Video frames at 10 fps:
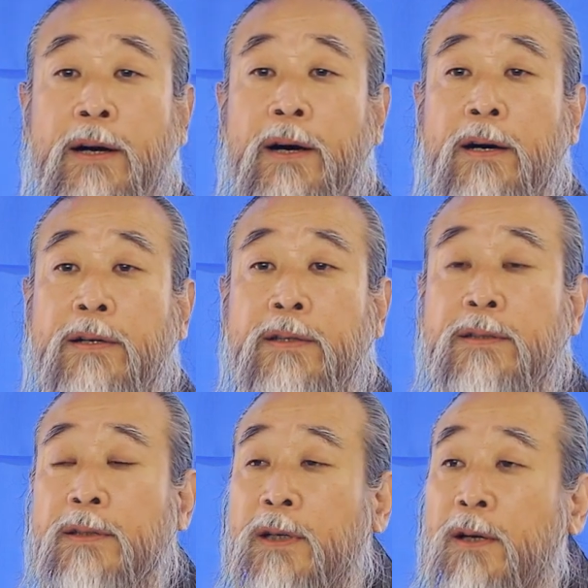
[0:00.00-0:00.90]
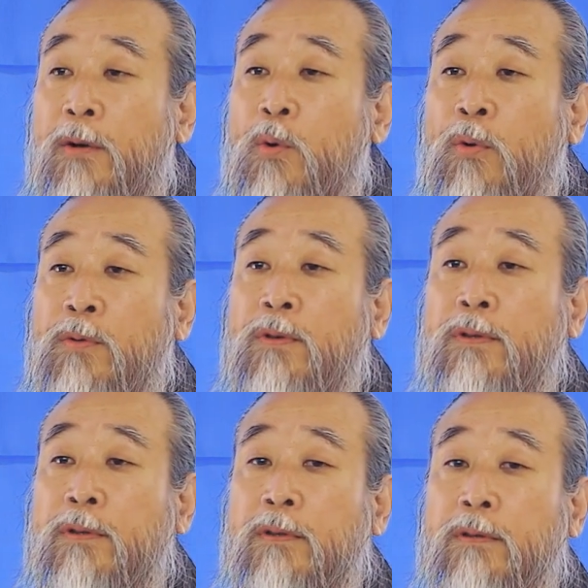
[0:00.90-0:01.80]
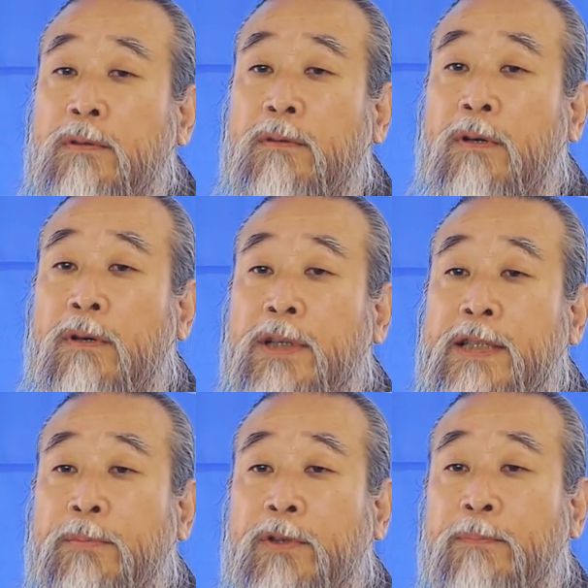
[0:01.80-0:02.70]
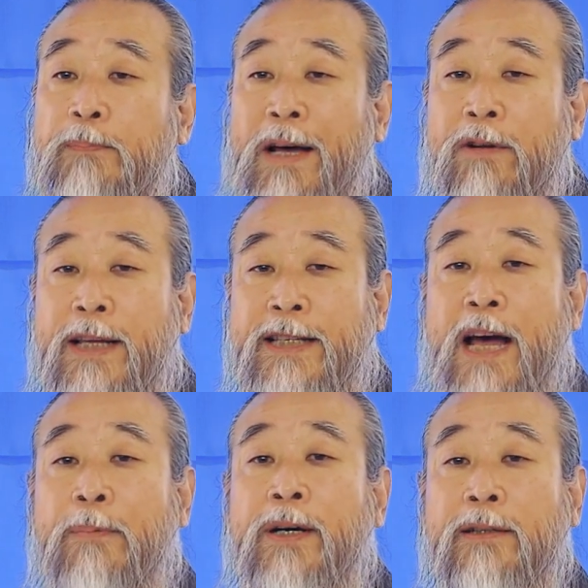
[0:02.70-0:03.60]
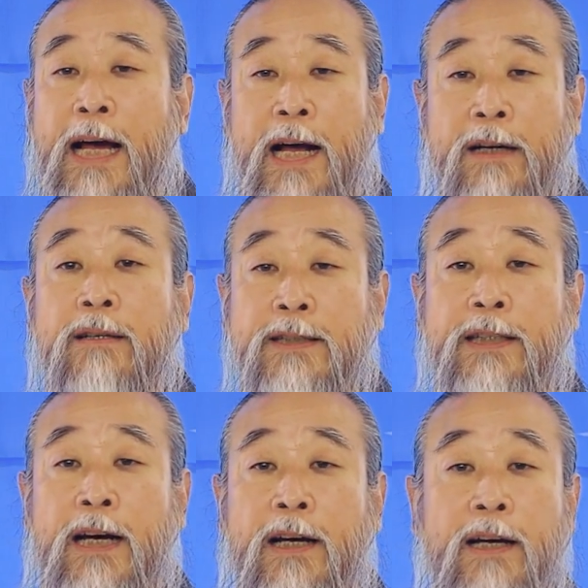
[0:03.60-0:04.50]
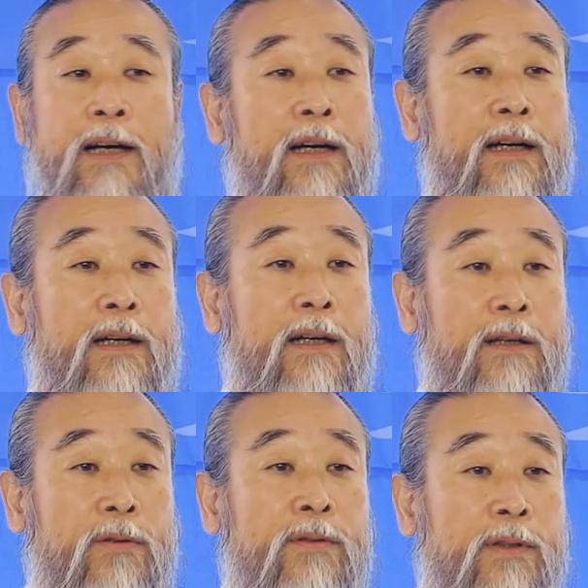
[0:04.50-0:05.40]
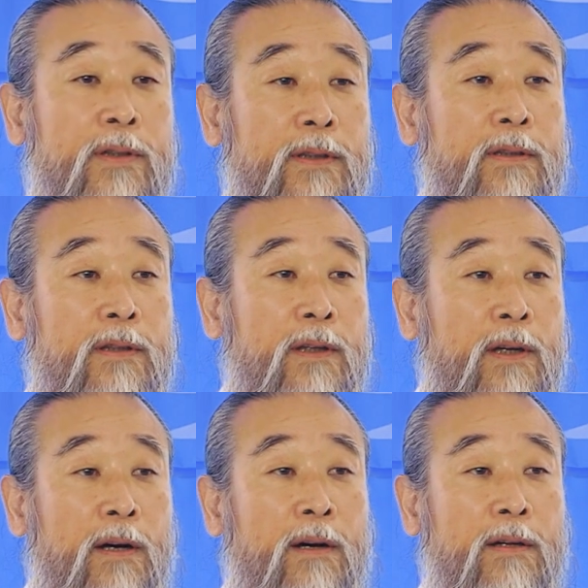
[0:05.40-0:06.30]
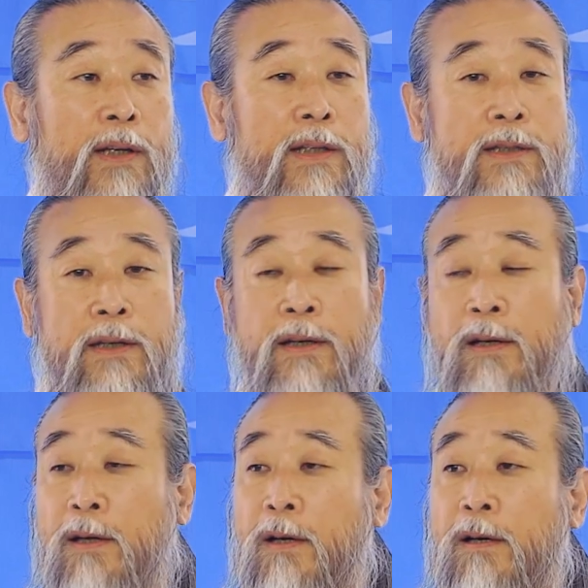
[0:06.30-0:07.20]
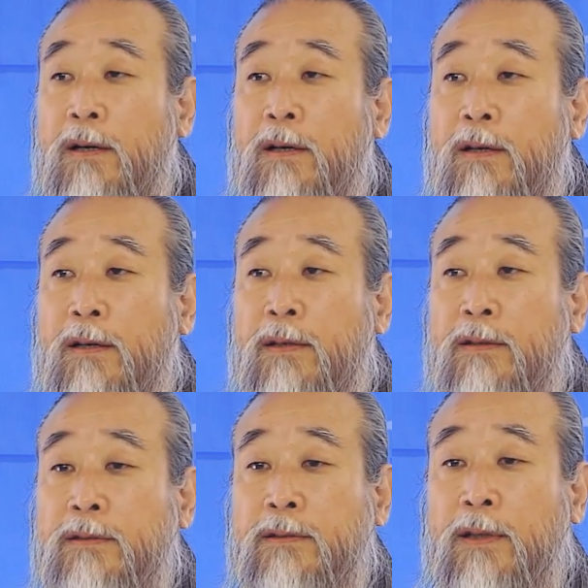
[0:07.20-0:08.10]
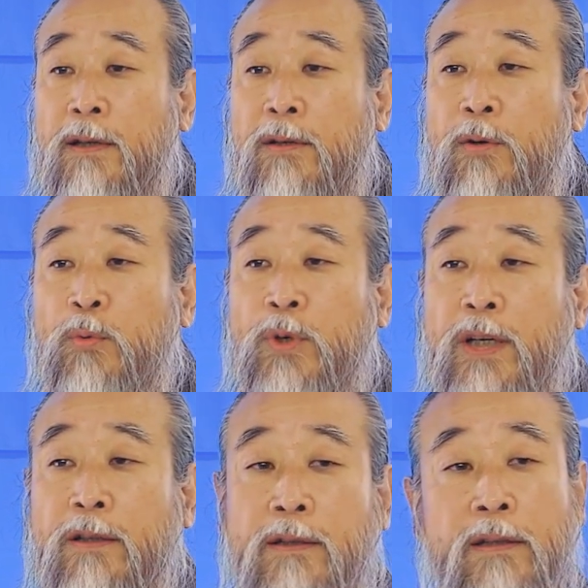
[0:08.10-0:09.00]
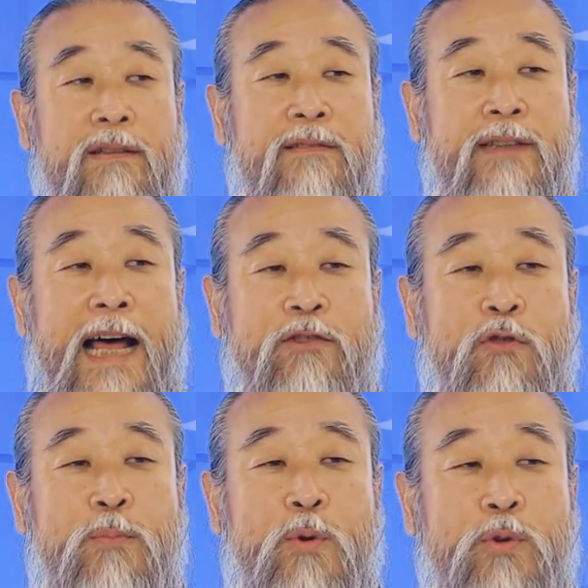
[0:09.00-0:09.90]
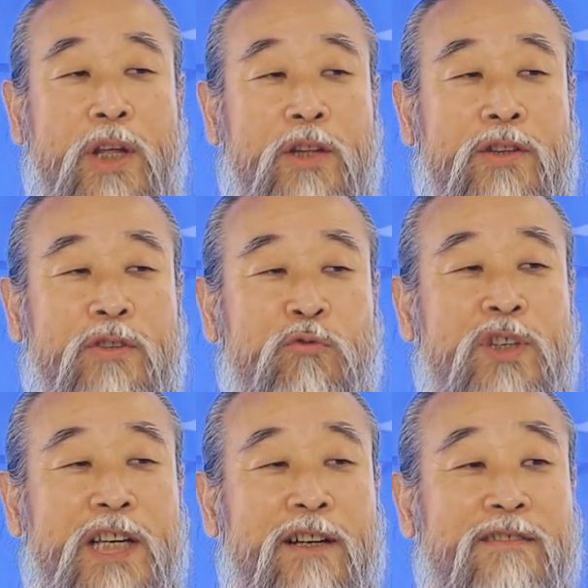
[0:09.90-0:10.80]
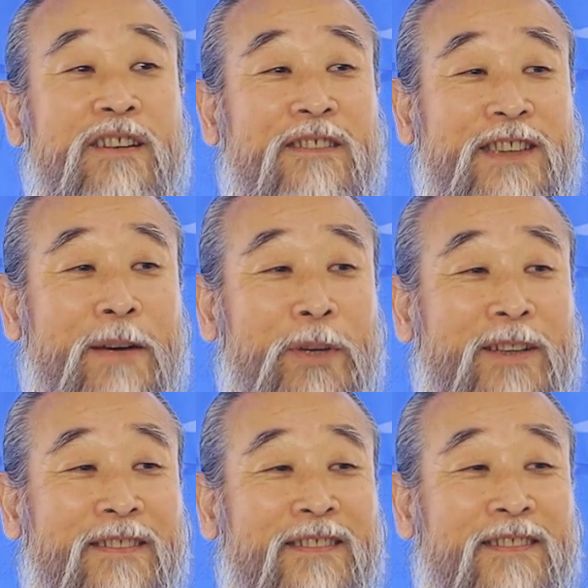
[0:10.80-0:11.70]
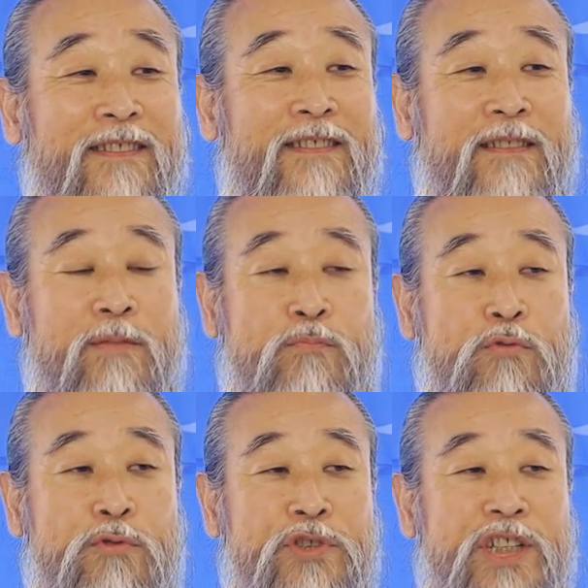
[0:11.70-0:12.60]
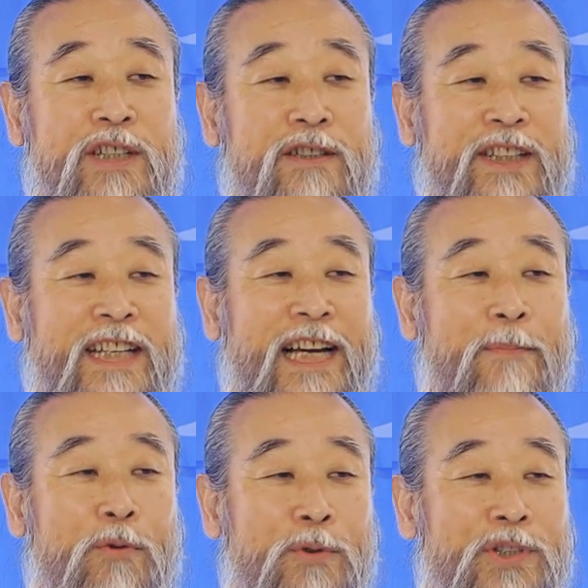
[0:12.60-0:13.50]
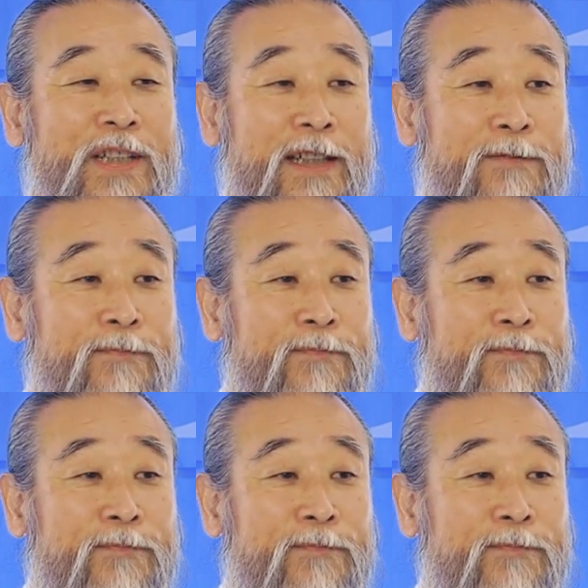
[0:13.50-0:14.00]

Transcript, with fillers: 아, 그래서 그런 것들을 어, 인자부터 바르게 잡아 나갈 것이다. 아, 이런 거죠. 어, 이게 이제 어, 어, 우리는 나도 모르게 위세를 떨었다면 무너지는 걸 네가 볼 것이다.